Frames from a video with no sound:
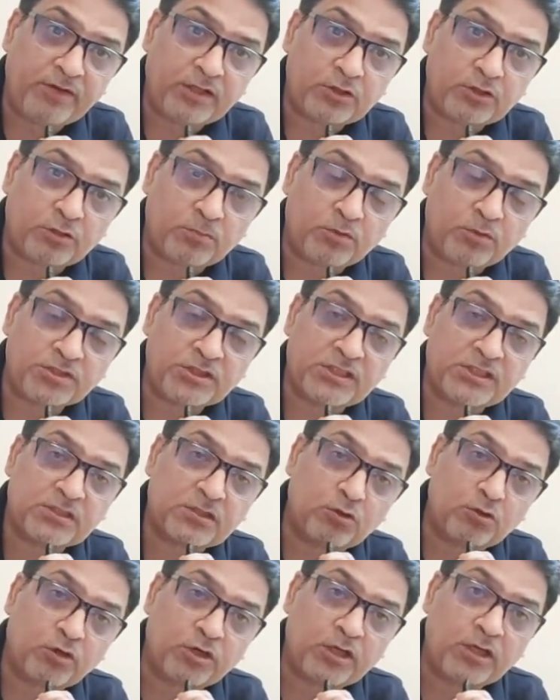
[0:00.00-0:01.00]
वेन थ्रोम्बोसिस
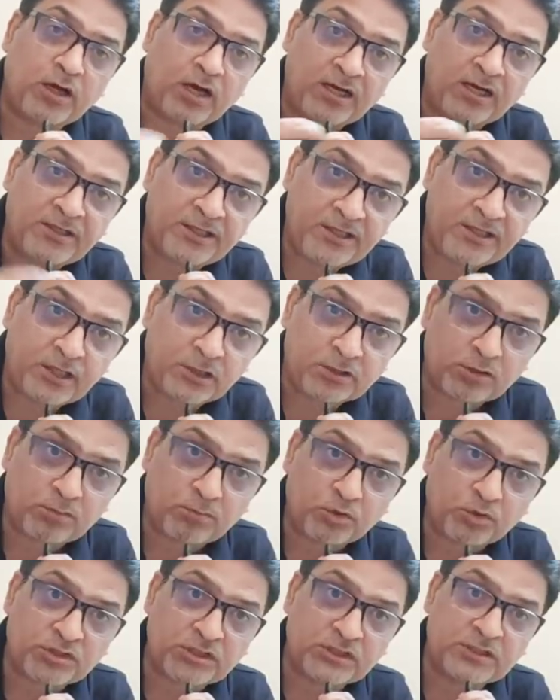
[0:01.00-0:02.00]
क्लोटिंग आर्टीरियल
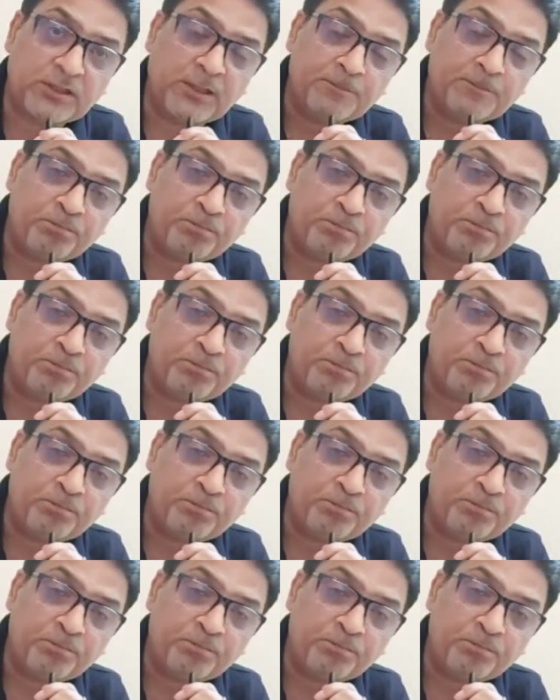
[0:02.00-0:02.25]
थ्रोम्बोसिस